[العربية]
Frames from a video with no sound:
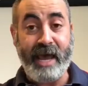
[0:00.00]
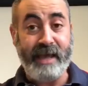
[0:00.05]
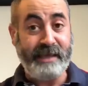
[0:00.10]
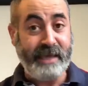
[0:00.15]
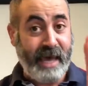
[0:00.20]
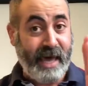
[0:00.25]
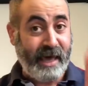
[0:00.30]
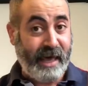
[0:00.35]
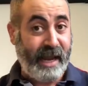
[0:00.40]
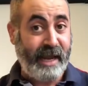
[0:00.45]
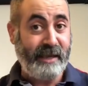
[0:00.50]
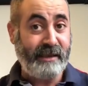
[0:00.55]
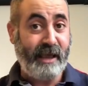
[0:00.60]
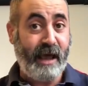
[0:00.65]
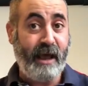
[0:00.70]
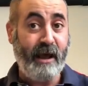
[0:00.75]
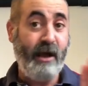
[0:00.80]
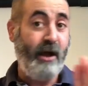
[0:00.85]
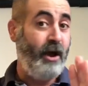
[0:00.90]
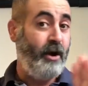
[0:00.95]
قريتها
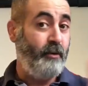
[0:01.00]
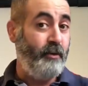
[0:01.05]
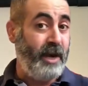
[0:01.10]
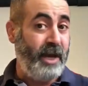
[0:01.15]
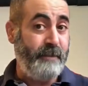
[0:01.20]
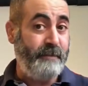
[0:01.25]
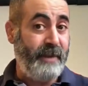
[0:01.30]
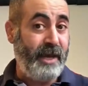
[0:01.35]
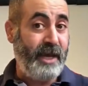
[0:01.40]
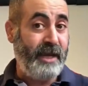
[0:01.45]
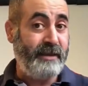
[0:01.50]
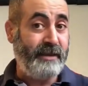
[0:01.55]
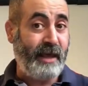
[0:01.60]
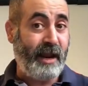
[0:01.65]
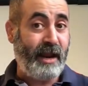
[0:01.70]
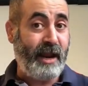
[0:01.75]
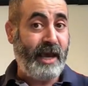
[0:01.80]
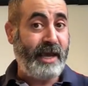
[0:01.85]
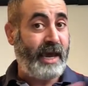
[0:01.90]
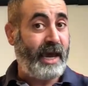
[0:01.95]
ولا من عند
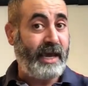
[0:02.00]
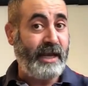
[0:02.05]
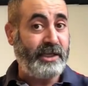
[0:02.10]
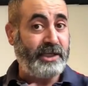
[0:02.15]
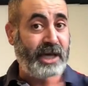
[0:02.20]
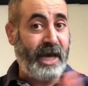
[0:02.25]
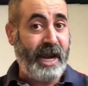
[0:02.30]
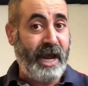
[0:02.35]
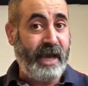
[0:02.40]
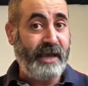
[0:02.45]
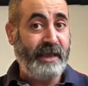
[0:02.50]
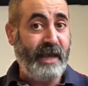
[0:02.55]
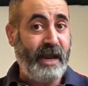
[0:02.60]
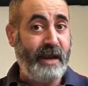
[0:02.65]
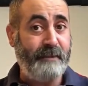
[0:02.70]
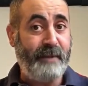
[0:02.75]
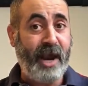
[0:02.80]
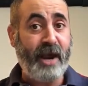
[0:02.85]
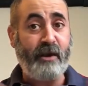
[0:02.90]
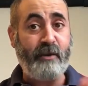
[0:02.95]
الله يا اخي الجرائد على
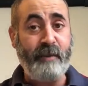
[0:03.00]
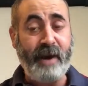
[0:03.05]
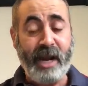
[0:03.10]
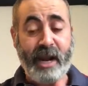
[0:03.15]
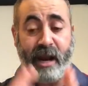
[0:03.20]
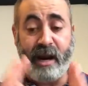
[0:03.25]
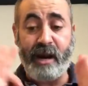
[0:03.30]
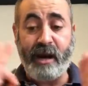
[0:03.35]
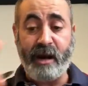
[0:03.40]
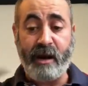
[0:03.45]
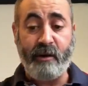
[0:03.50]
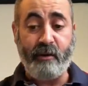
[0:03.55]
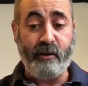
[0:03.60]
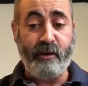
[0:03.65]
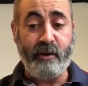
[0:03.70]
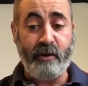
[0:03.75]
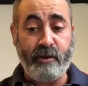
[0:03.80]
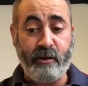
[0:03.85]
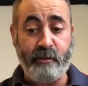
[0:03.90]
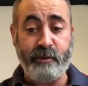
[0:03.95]
بالكم حنا رانا نقولوا
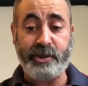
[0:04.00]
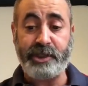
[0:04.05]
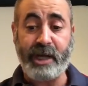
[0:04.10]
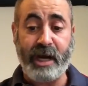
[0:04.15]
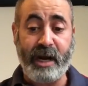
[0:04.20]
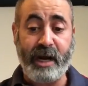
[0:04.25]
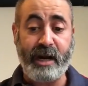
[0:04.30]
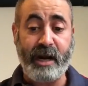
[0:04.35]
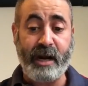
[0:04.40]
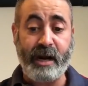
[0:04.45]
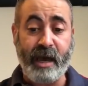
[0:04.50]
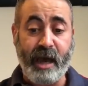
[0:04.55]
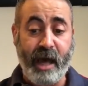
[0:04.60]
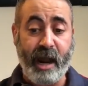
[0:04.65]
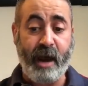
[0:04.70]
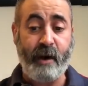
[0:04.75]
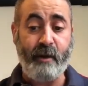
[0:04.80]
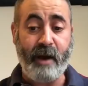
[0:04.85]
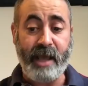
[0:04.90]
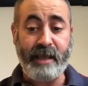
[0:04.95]
لكم واش رانا
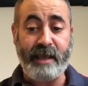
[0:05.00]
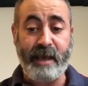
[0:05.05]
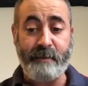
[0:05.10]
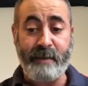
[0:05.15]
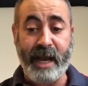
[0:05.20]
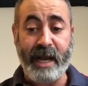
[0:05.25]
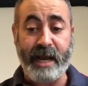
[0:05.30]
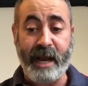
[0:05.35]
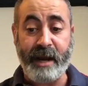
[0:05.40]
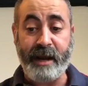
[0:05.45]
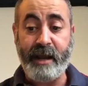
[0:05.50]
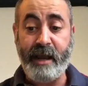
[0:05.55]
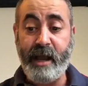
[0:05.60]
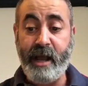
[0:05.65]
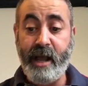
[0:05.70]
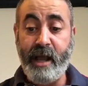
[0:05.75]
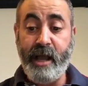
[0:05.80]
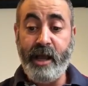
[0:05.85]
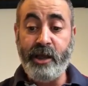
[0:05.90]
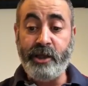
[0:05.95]
نقراوا هذا ما كان
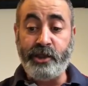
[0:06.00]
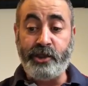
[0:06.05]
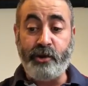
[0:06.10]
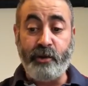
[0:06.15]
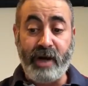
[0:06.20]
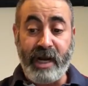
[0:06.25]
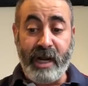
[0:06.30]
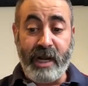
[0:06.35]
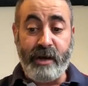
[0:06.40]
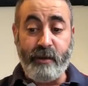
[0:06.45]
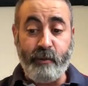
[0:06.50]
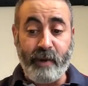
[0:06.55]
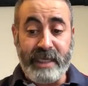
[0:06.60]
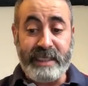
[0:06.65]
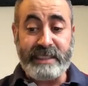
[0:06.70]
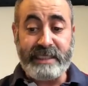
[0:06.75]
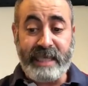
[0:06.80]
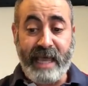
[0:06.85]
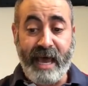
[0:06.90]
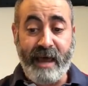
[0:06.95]
نجول
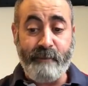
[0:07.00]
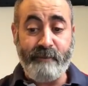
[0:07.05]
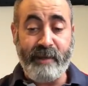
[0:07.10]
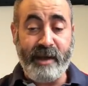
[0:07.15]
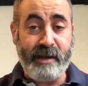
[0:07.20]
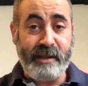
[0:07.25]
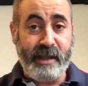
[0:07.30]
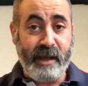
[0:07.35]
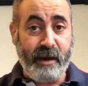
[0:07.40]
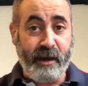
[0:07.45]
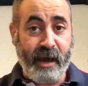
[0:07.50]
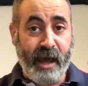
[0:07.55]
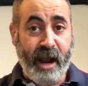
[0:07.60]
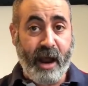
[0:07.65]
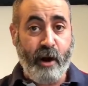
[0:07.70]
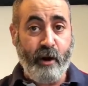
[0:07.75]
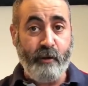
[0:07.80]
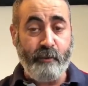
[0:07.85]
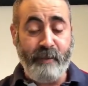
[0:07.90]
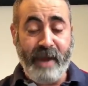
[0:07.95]
لويست هام
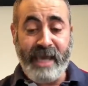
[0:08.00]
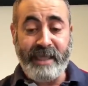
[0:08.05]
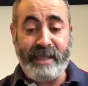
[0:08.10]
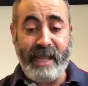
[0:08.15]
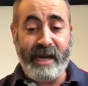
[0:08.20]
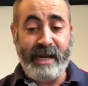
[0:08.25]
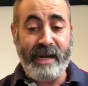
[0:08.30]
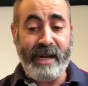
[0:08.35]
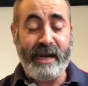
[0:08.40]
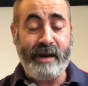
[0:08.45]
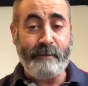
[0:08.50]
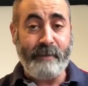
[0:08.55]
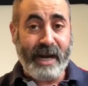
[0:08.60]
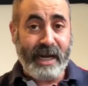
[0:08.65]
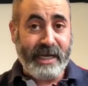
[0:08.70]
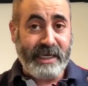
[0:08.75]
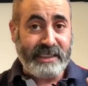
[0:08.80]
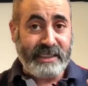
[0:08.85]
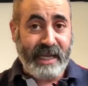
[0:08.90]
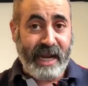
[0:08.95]
راهم محتلين
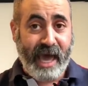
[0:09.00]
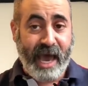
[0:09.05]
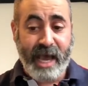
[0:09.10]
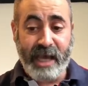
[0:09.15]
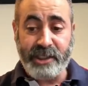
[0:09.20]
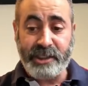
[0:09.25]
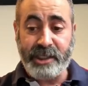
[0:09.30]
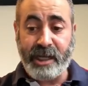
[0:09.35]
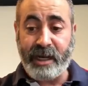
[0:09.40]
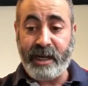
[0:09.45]
المركز العاشر